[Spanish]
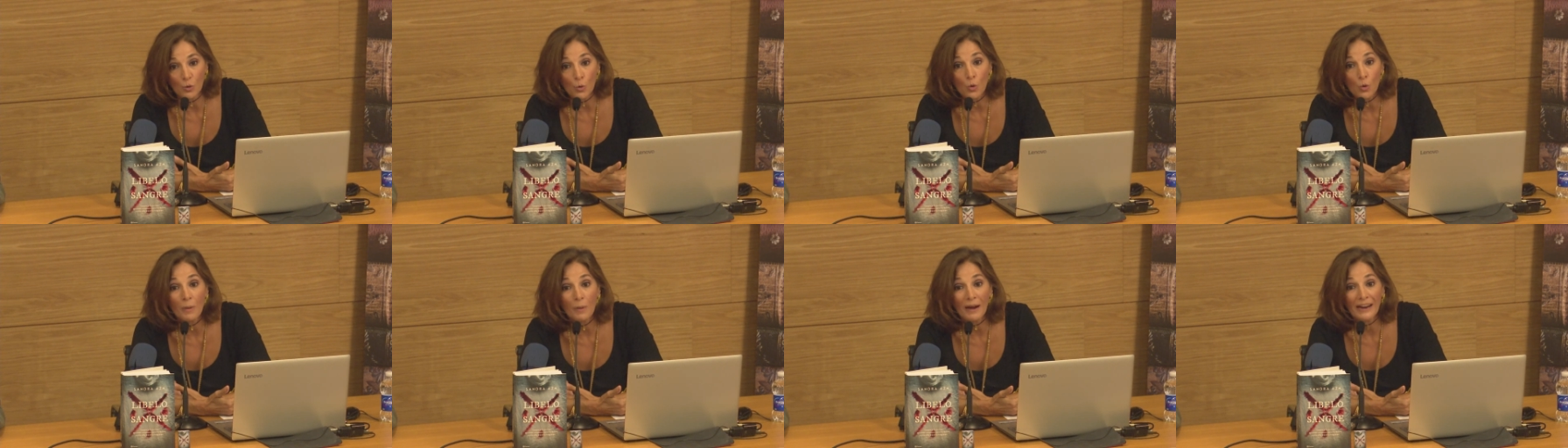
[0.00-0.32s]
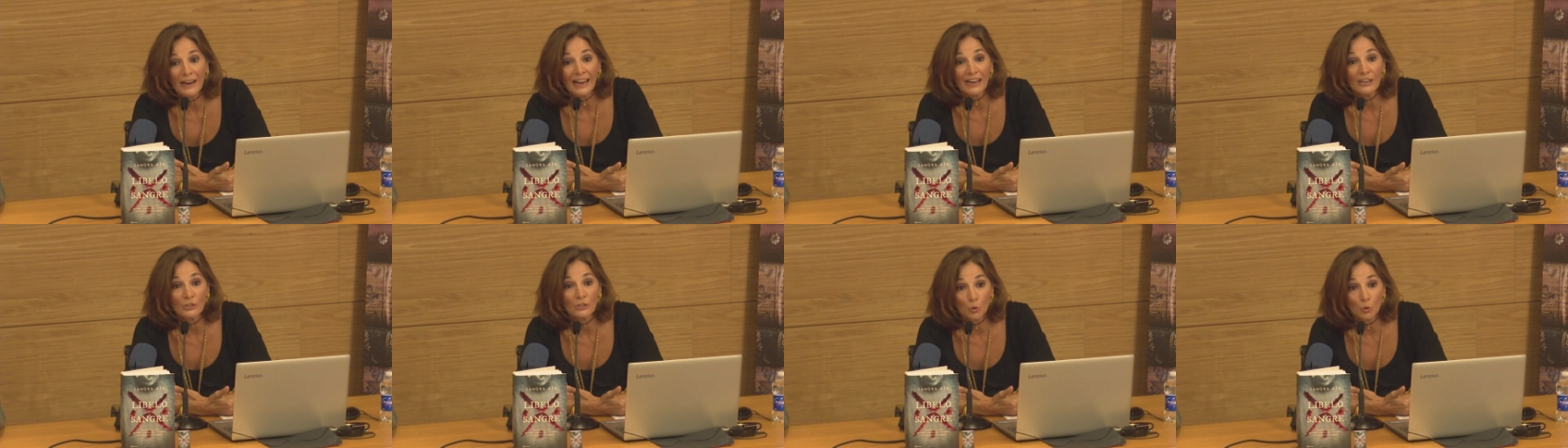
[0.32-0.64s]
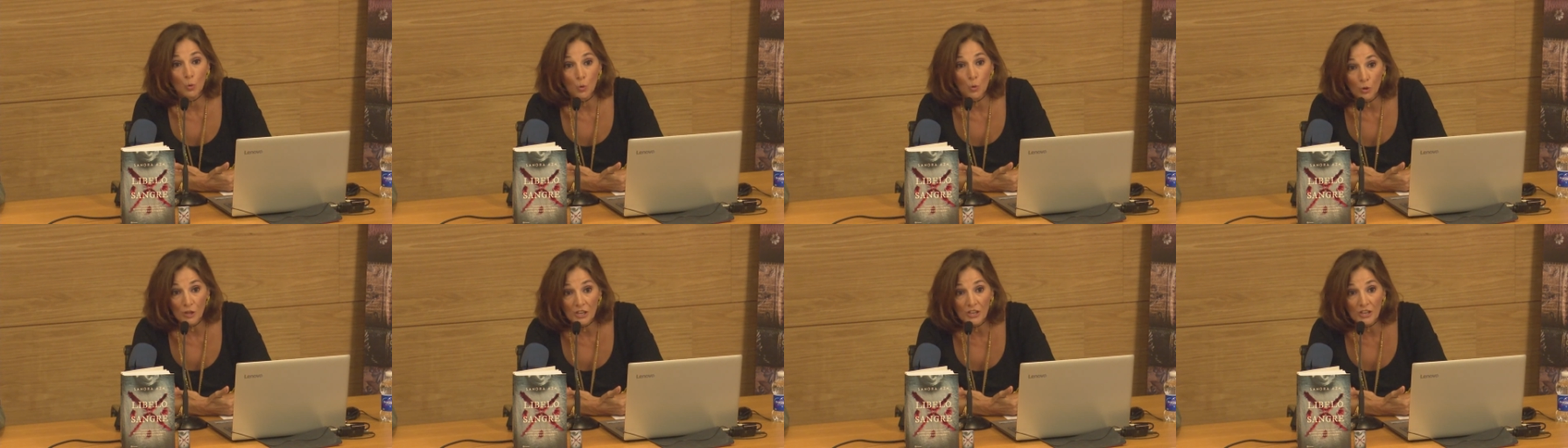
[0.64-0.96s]
culpan a los
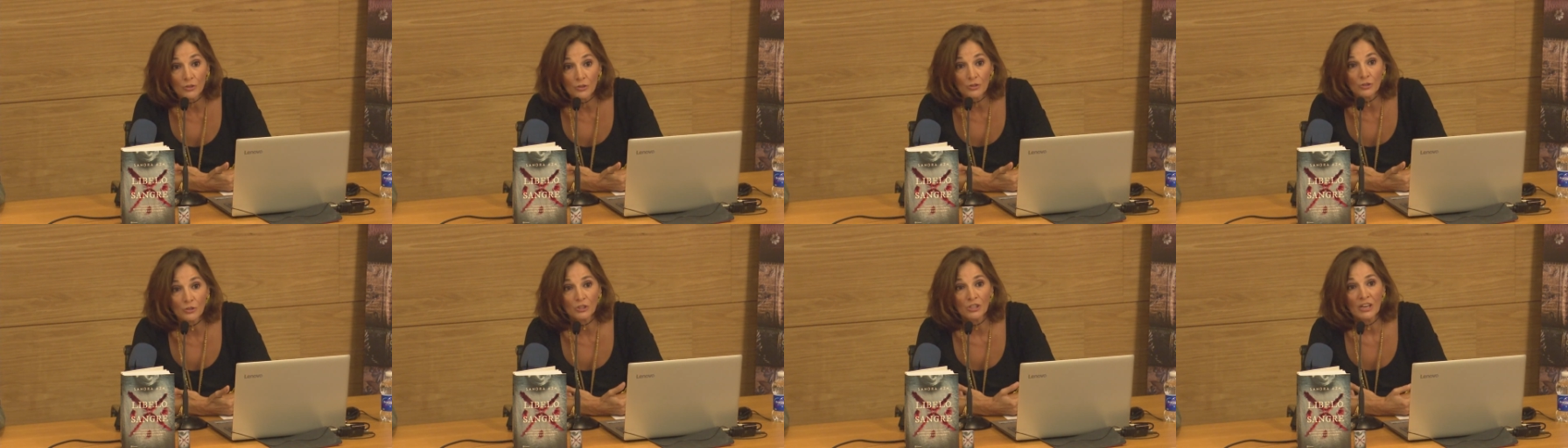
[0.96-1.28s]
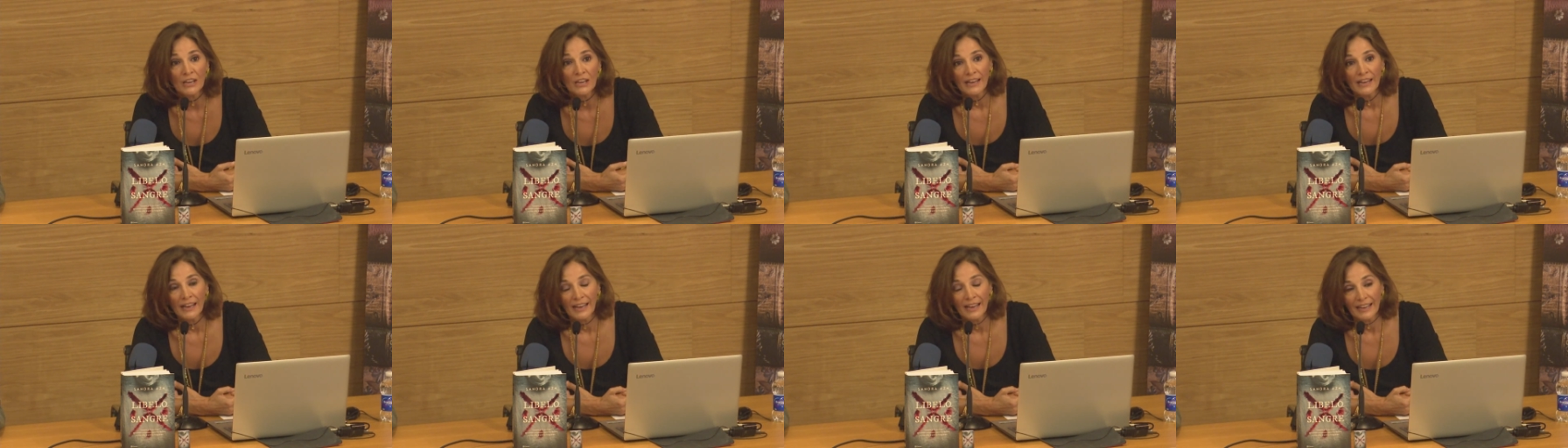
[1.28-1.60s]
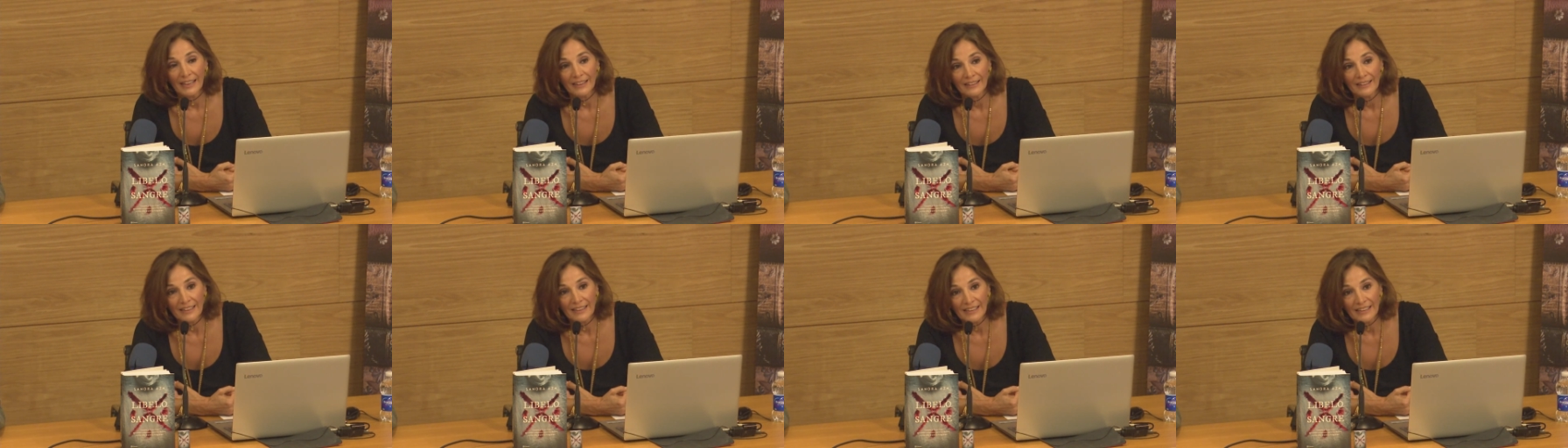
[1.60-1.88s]
judíos eh,